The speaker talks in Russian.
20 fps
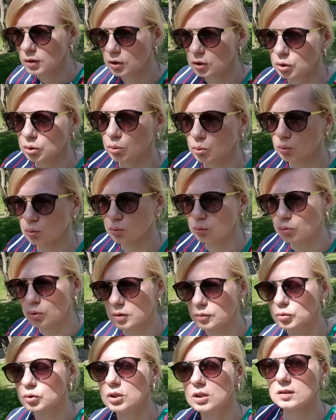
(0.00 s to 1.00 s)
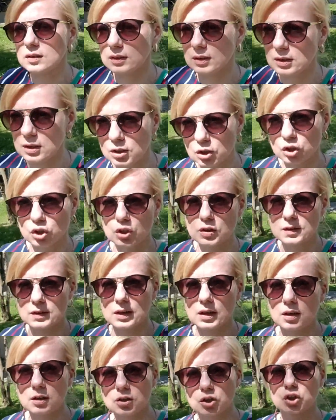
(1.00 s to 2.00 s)
и кто, у кого есть такие же
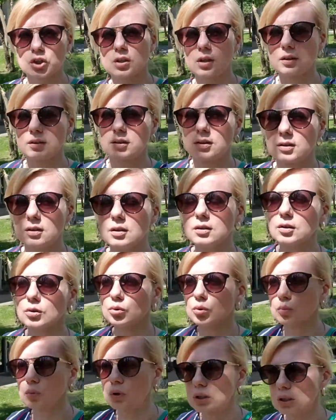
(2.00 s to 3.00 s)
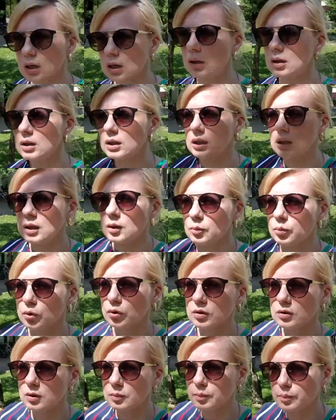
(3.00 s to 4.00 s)
цели и желания, да, как у меня,
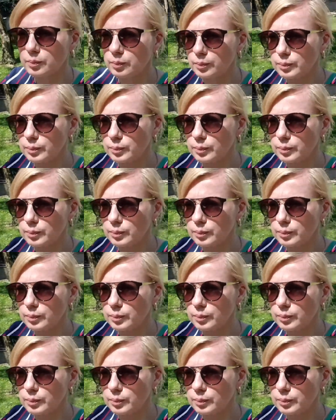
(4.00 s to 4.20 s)
просто,